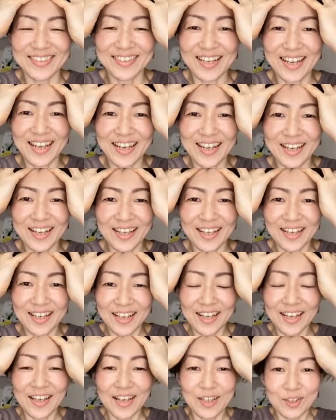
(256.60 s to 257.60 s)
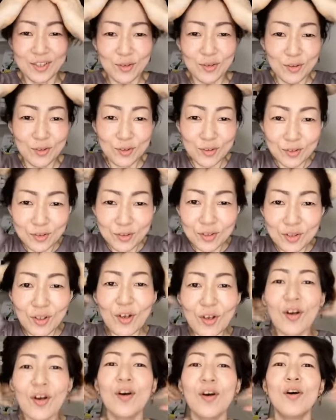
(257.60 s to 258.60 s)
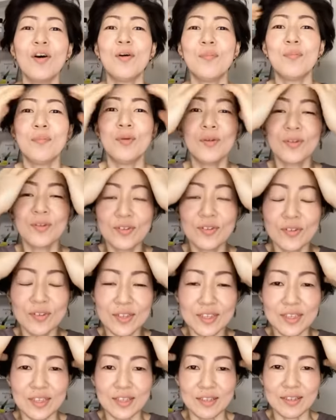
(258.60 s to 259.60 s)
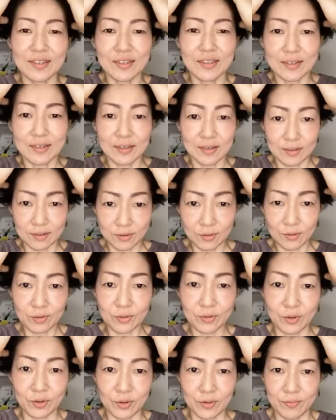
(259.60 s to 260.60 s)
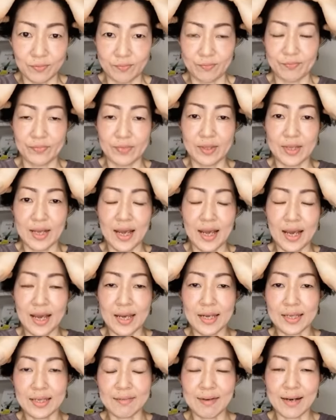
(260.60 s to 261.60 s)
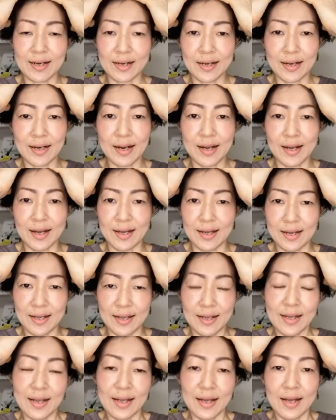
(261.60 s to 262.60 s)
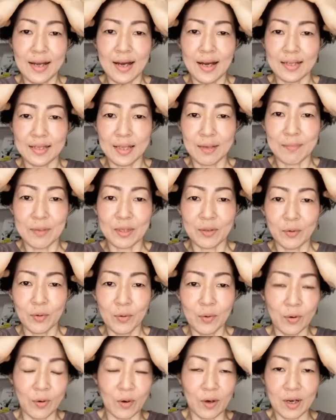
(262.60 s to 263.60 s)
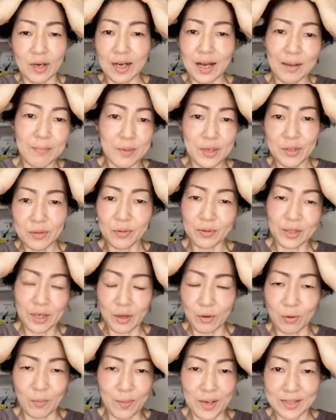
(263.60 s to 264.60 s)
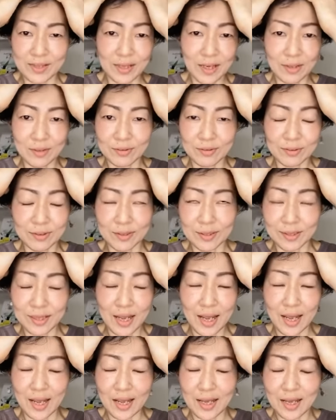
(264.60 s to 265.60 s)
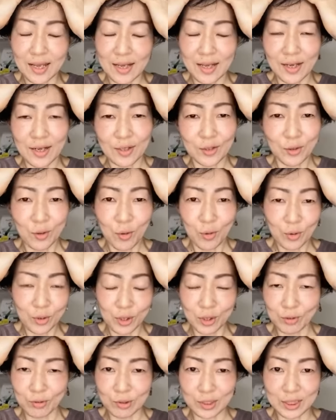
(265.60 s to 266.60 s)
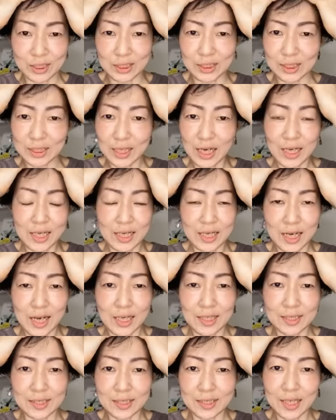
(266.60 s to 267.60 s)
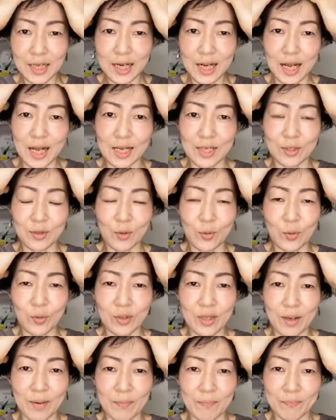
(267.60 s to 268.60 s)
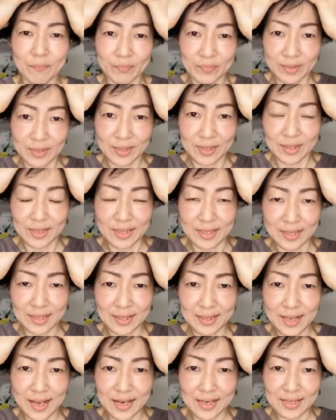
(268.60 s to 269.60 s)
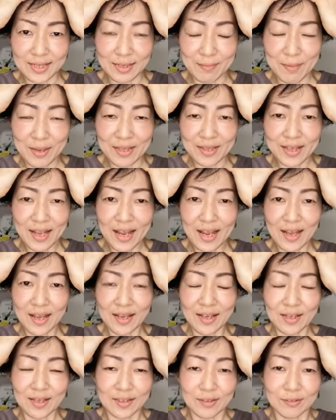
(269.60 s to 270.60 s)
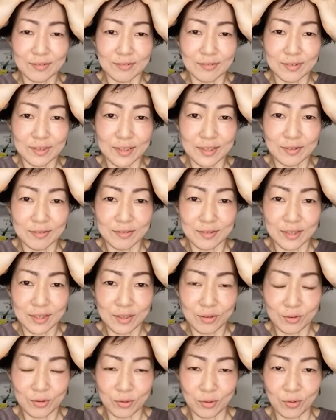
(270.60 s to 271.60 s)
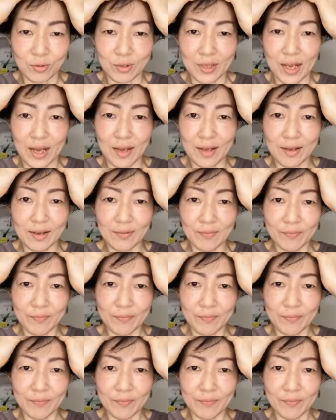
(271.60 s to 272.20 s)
ねそうするともう少し今度生え際から頭の方髪の毛をまさぐって頭皮をしっかり感じたらそこで一点決めてグリグリとそこで